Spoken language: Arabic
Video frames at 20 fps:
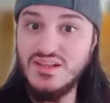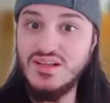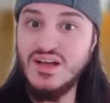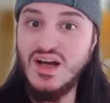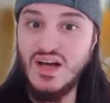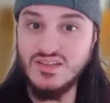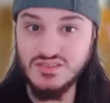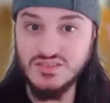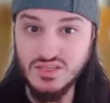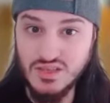
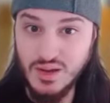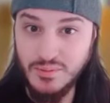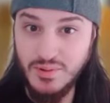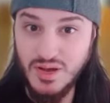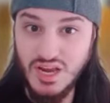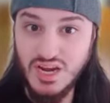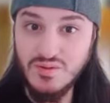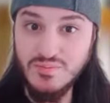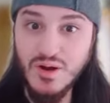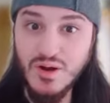حطتها
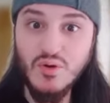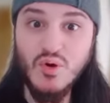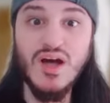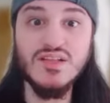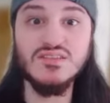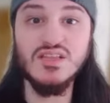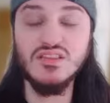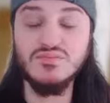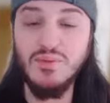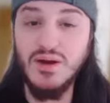بعلبة
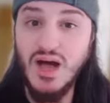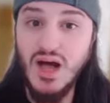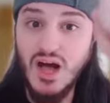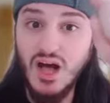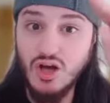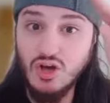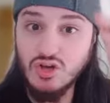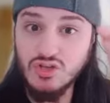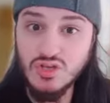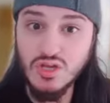وحطت معاها
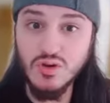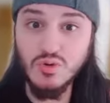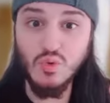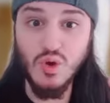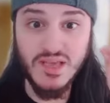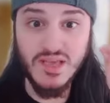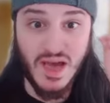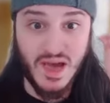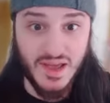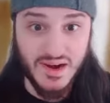قطن
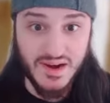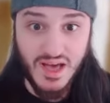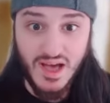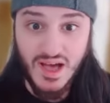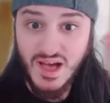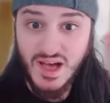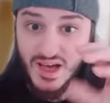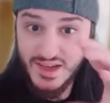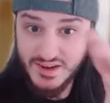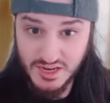وكأنها
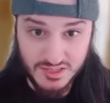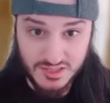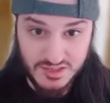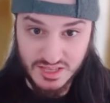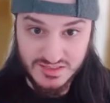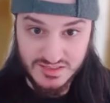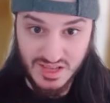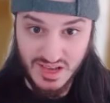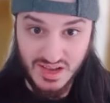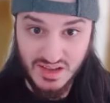
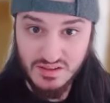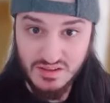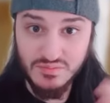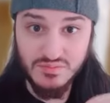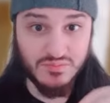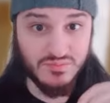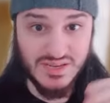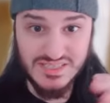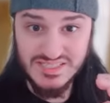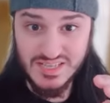حنطتها
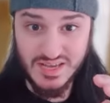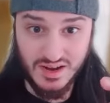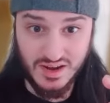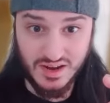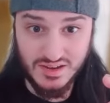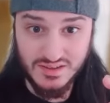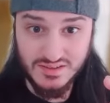مسخرة